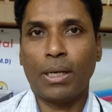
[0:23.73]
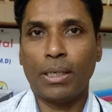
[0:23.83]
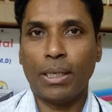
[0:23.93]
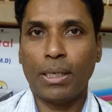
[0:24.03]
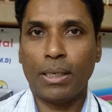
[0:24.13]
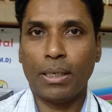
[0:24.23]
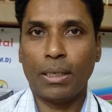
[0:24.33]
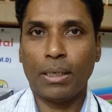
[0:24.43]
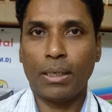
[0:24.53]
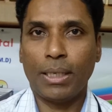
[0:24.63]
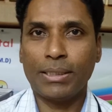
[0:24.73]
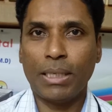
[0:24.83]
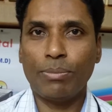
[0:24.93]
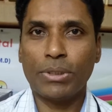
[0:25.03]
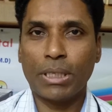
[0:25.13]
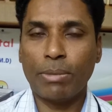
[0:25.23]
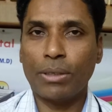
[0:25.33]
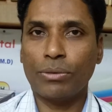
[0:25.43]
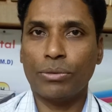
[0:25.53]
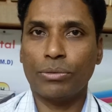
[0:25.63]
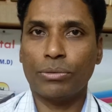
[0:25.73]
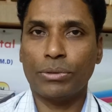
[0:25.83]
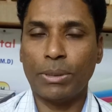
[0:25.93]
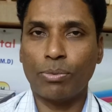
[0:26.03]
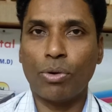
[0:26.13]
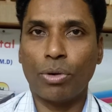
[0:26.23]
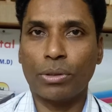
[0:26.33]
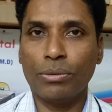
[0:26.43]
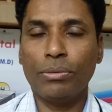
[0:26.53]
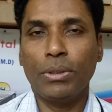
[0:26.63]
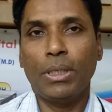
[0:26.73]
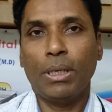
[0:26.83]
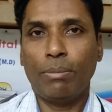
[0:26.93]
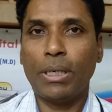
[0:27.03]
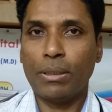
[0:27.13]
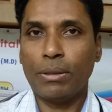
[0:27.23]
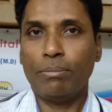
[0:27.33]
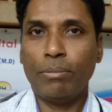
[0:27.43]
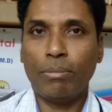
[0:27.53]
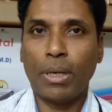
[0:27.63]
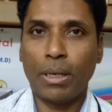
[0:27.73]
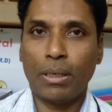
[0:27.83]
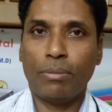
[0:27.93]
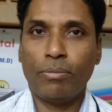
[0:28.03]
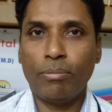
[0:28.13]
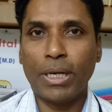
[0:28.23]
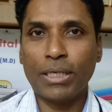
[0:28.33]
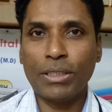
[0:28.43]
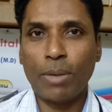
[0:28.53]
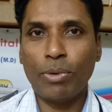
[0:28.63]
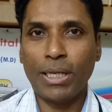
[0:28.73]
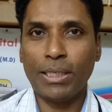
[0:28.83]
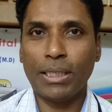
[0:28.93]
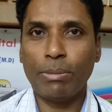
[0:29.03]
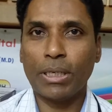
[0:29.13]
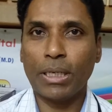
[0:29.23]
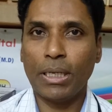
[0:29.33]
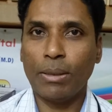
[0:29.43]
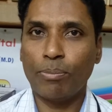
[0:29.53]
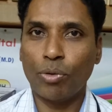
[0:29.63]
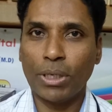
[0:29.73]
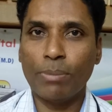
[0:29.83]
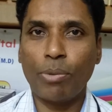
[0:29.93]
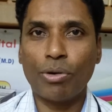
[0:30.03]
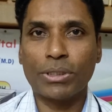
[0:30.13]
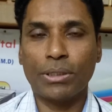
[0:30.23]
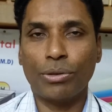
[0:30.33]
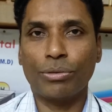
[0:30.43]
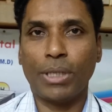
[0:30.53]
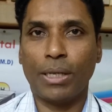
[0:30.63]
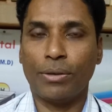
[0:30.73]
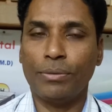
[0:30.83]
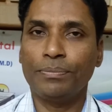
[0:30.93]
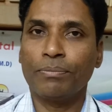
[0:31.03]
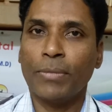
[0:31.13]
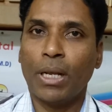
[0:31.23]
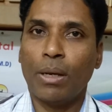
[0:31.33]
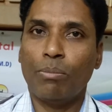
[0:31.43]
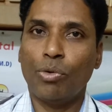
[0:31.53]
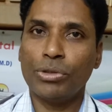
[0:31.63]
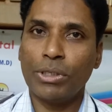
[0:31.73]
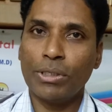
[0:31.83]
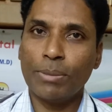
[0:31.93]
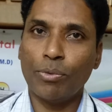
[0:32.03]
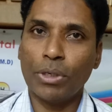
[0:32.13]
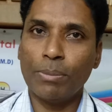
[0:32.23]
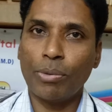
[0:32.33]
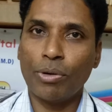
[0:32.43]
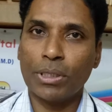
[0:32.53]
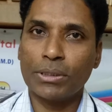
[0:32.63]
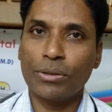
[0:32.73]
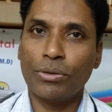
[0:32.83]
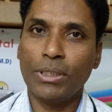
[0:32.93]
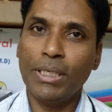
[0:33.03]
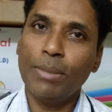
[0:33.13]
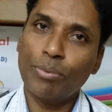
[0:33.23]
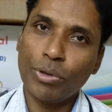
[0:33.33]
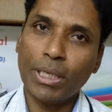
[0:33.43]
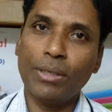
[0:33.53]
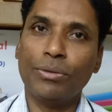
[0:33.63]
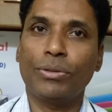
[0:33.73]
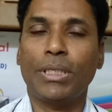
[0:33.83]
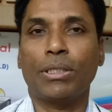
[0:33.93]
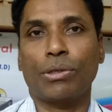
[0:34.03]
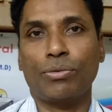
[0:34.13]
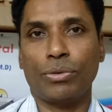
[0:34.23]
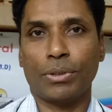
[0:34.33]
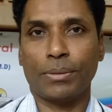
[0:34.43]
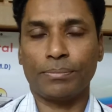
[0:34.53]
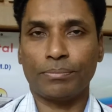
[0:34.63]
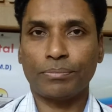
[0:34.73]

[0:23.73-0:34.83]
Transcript: అంటే ఎగ్జాంపుల్స్గా మనం చెప్పకూడదు బట్ మా మెడికల్ షాప్లో ఏదైతే మనకి ప్రోటీన్ పౌడర్స్ అని దొరుకుతాయో మోస్ట్ ఆఫ్ ది ప్రోటీన్ పౌడర్స్ రియల్ ప్రోటీన్ చాలా తక్కువ ఉంటుంది